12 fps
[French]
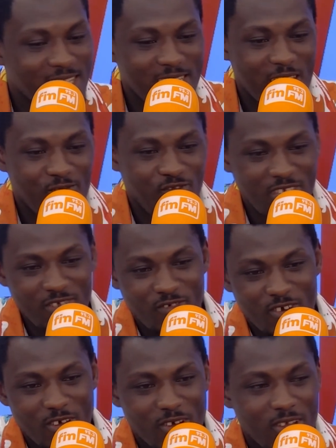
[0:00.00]
des
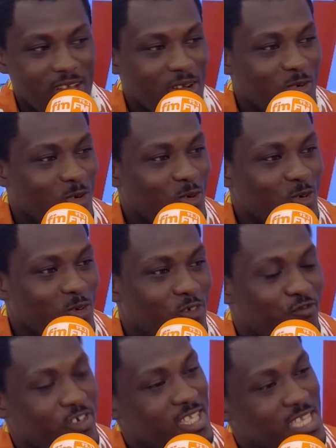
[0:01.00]
vivres aux,
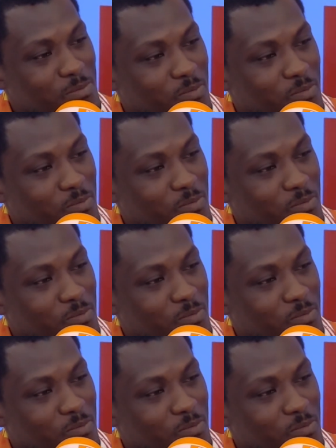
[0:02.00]
victimes